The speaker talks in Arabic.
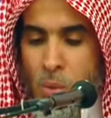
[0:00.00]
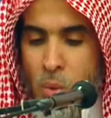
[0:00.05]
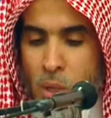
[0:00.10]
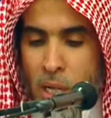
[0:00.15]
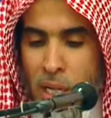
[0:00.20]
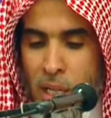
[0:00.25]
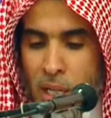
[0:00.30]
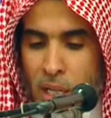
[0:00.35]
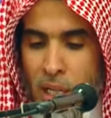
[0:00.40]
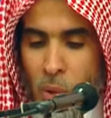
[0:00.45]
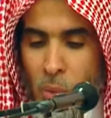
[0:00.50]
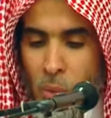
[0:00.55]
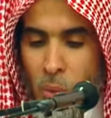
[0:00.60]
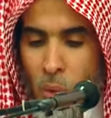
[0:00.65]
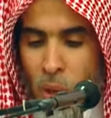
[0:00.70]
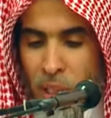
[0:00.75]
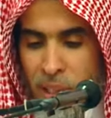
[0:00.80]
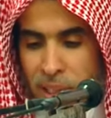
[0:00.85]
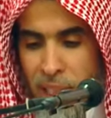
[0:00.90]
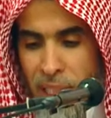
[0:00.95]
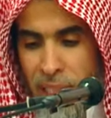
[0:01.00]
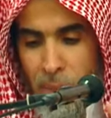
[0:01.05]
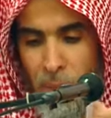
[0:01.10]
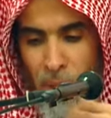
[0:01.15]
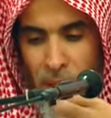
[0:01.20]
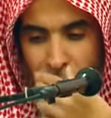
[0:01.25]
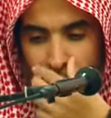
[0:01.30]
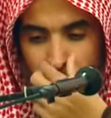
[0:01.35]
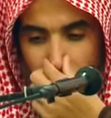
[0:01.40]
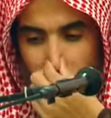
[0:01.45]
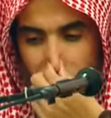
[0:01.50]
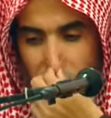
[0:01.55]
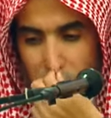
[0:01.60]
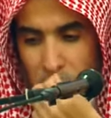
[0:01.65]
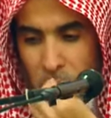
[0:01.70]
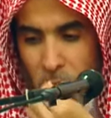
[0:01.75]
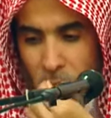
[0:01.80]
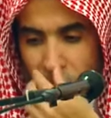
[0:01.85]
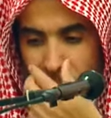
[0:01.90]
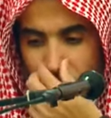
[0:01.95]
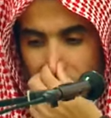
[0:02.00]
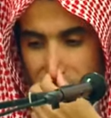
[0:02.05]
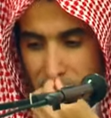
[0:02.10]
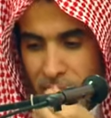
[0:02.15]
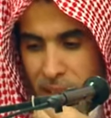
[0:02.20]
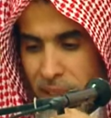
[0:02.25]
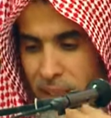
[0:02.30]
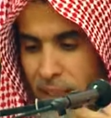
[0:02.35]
وقوله السلام عليكم ورحمة الله